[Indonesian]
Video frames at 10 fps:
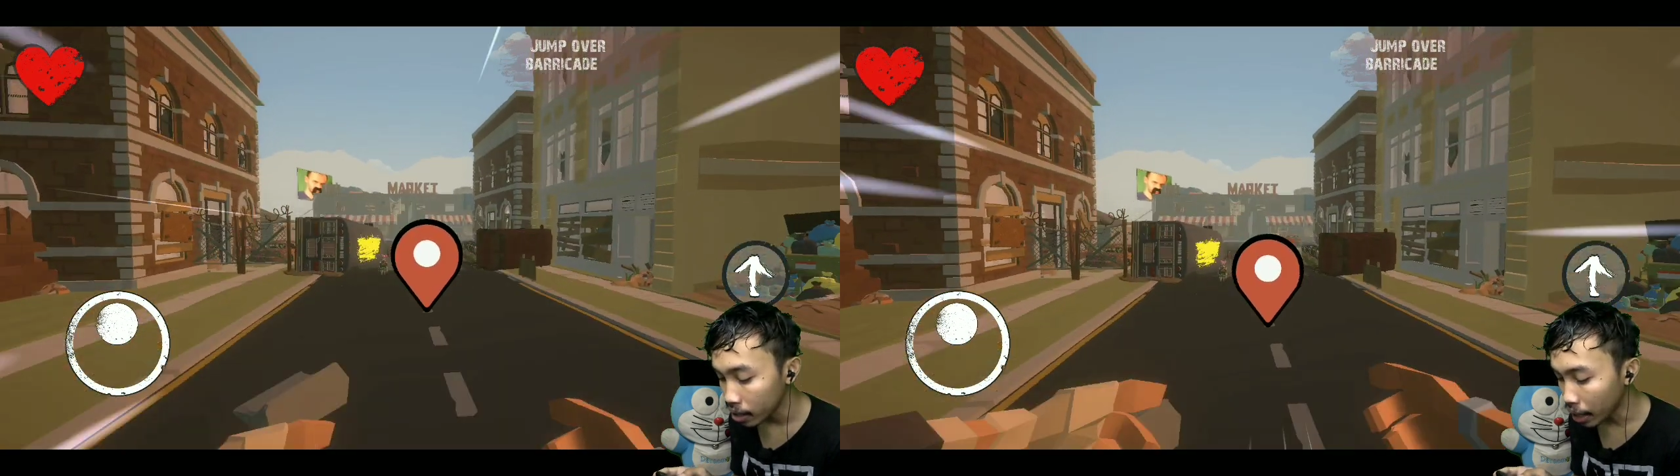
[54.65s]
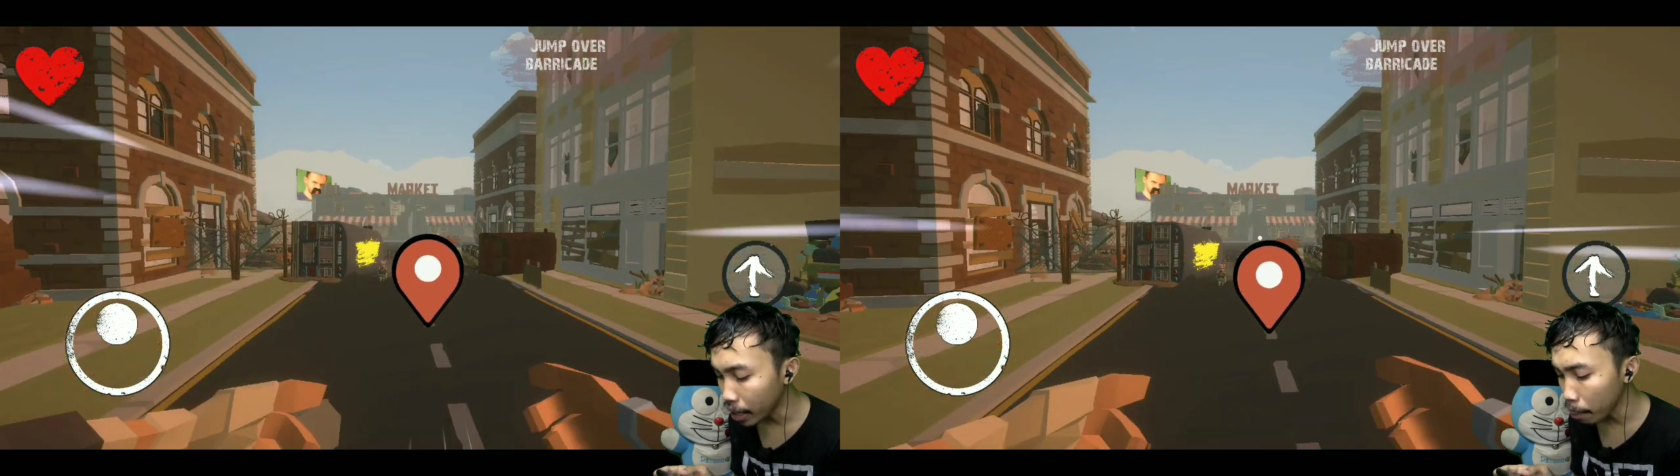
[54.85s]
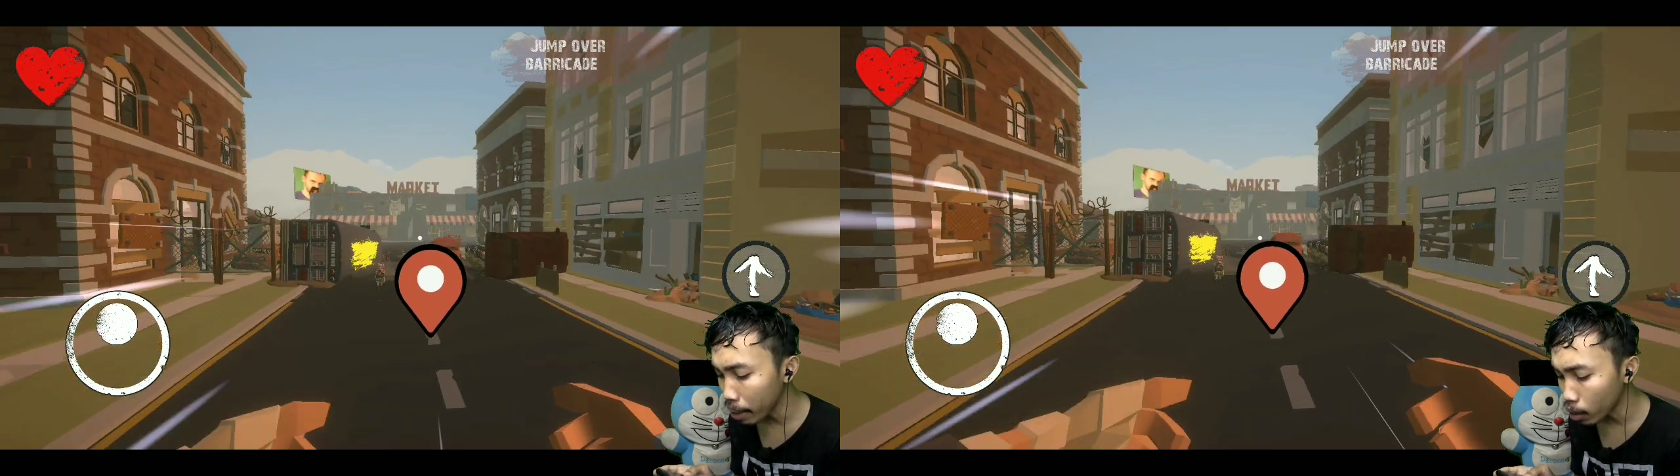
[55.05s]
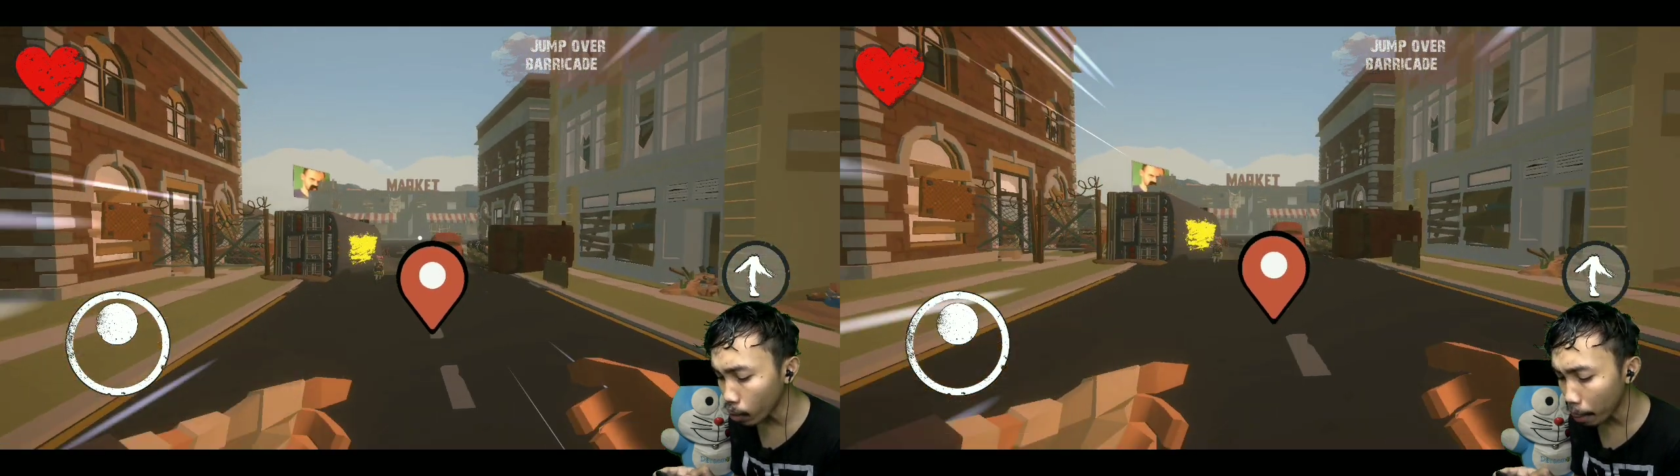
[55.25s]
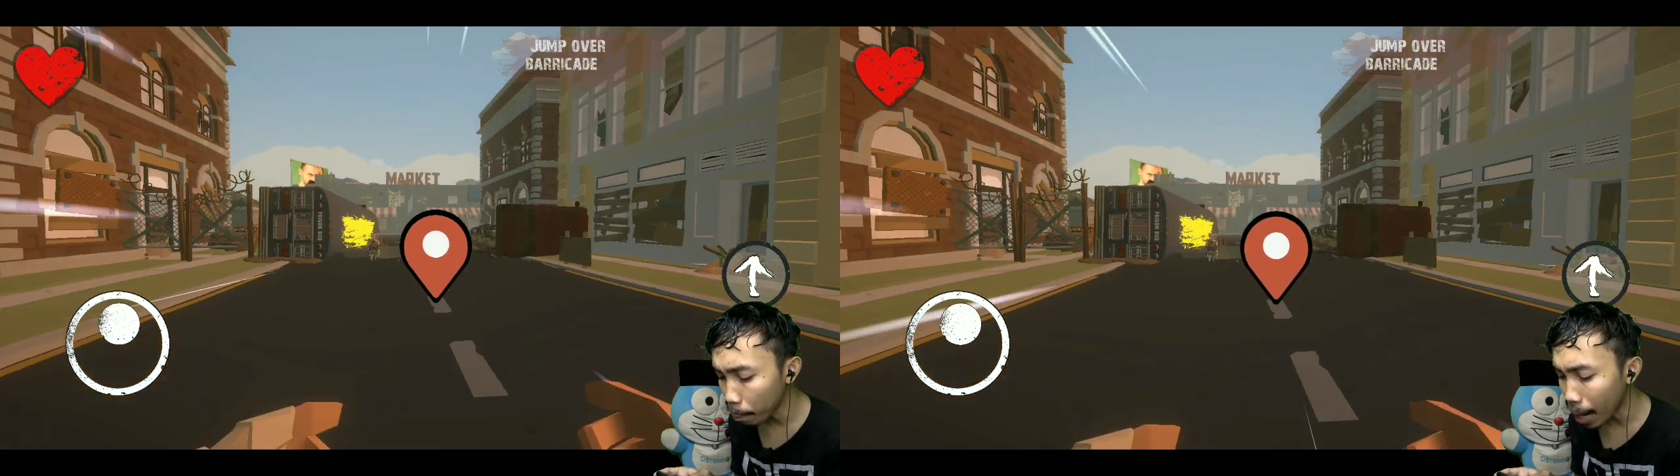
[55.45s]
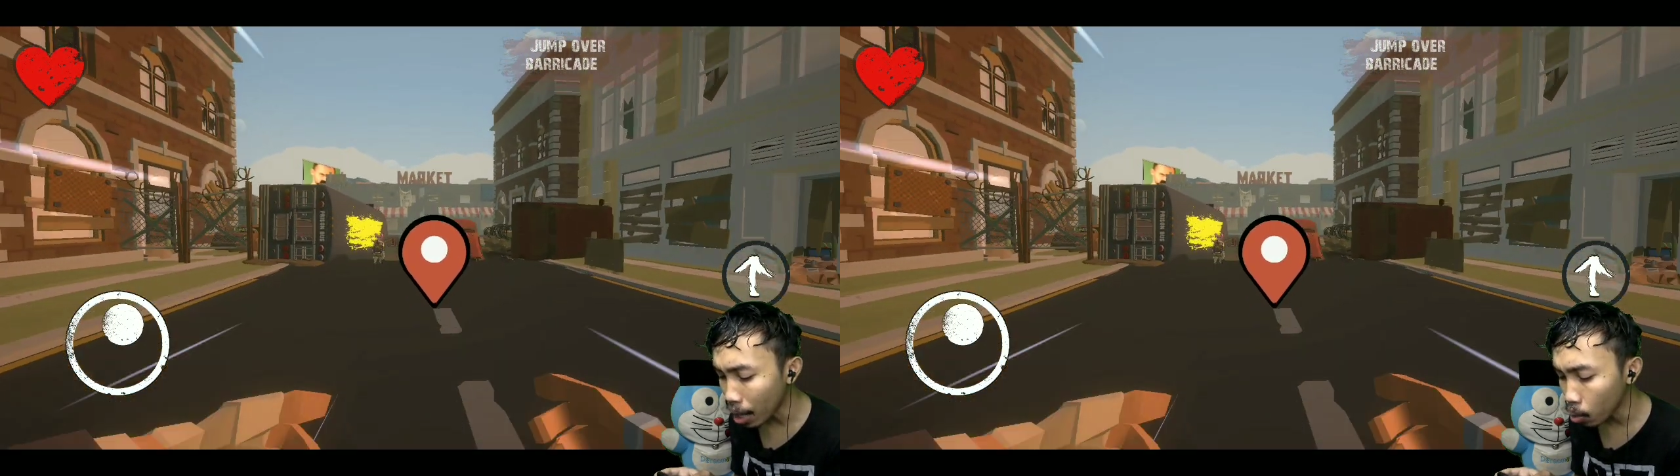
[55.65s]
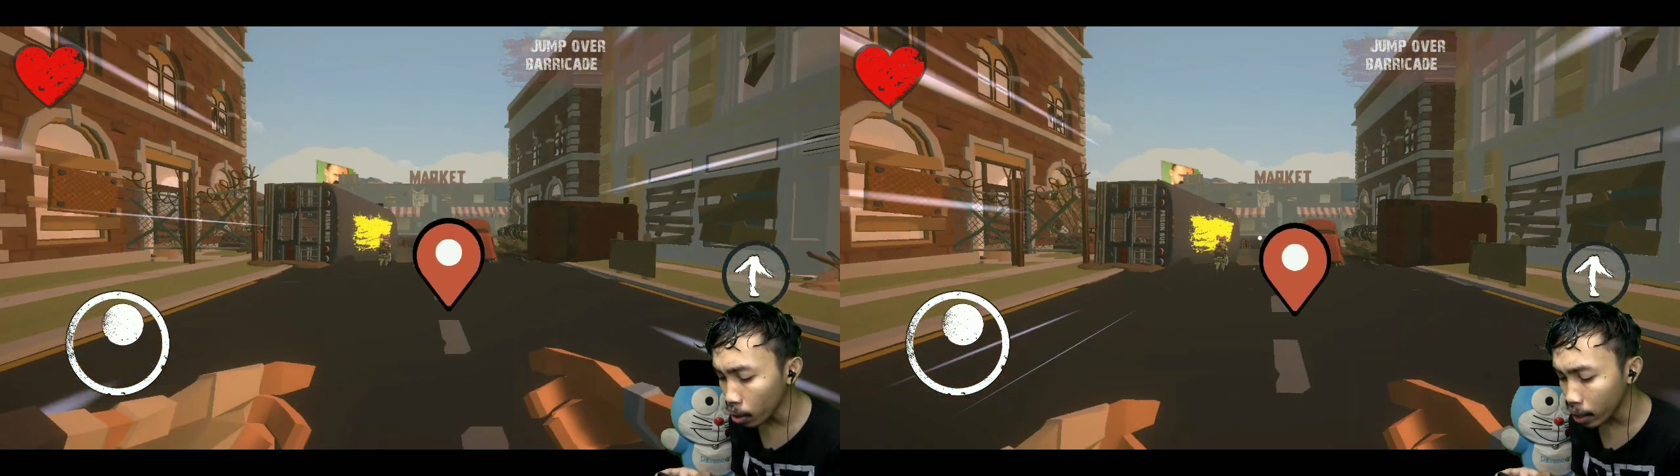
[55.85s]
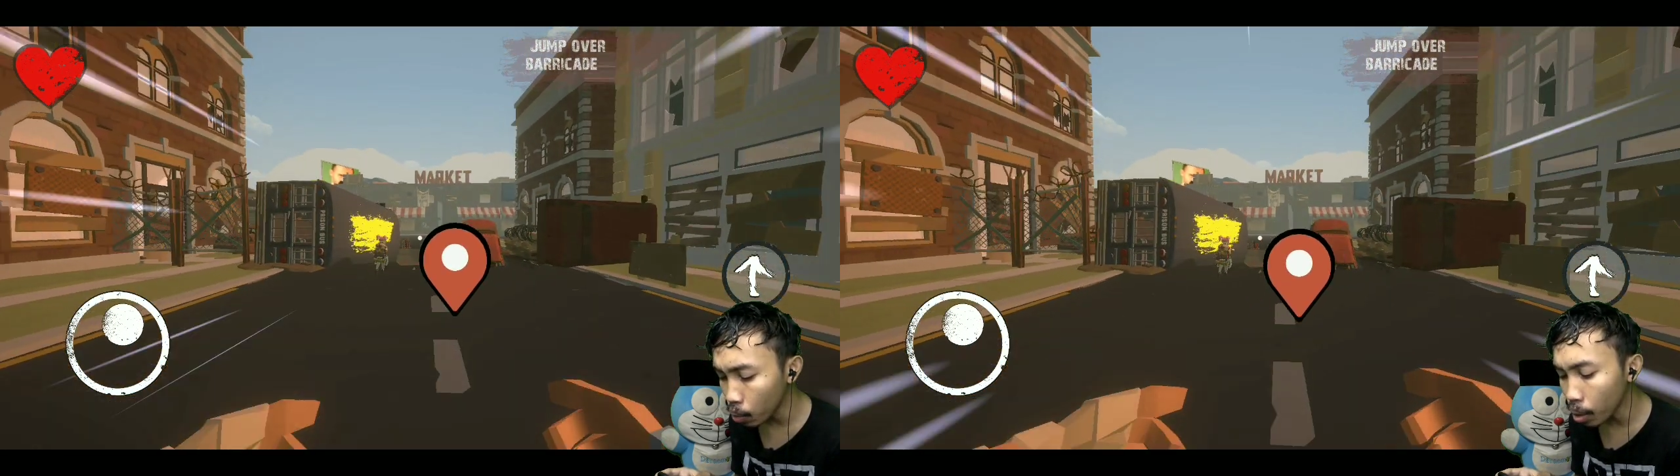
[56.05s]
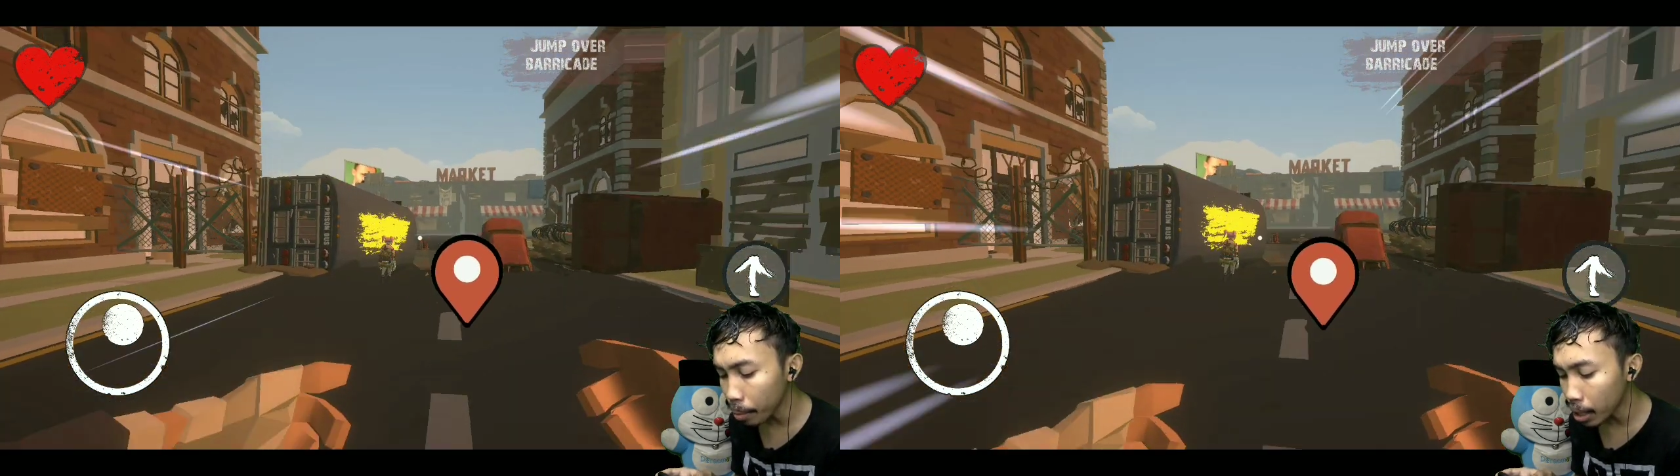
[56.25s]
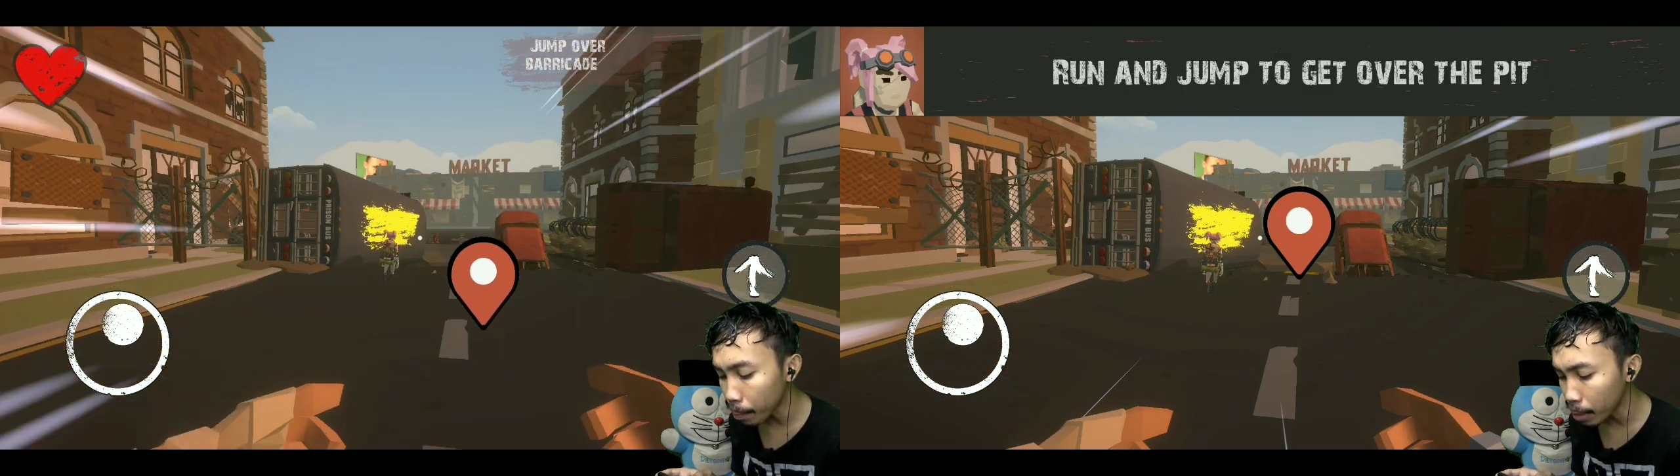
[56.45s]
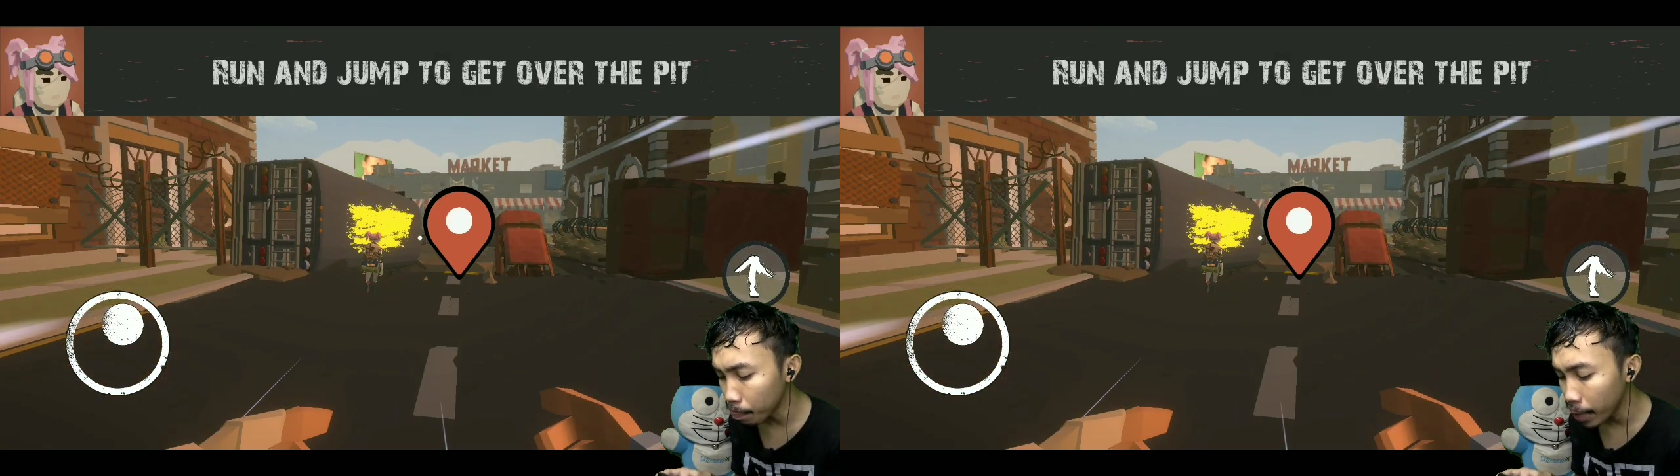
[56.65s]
Jadi game ini tuh game parkour gitu teman-teman,